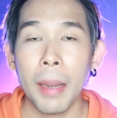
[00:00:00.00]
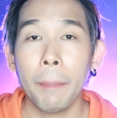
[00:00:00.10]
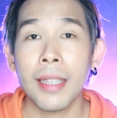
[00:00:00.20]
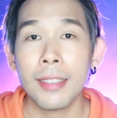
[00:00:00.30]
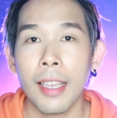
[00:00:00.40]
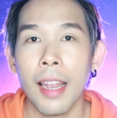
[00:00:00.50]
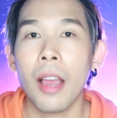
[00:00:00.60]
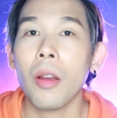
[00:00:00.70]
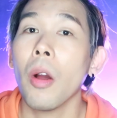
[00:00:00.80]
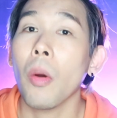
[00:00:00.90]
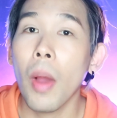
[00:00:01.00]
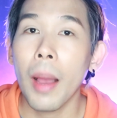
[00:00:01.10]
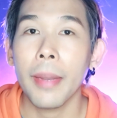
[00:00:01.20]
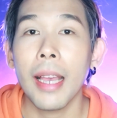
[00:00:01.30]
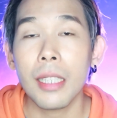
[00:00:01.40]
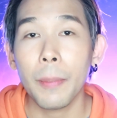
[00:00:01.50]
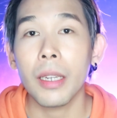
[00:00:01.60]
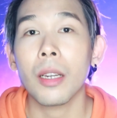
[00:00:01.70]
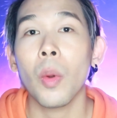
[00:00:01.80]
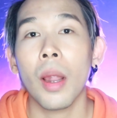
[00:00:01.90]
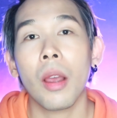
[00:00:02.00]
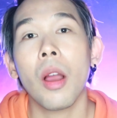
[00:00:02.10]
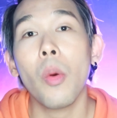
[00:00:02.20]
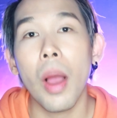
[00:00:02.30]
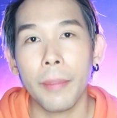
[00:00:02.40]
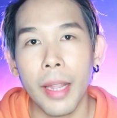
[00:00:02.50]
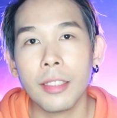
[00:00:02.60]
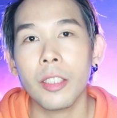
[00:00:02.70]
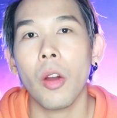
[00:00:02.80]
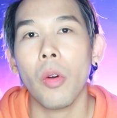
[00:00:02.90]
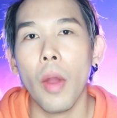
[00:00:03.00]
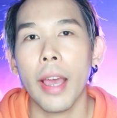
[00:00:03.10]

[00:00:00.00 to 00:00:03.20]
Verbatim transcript: มันเป็นสัญลักษณ์ของความน่าสะพรึงกลัวแล้วก็ความน่าสยองข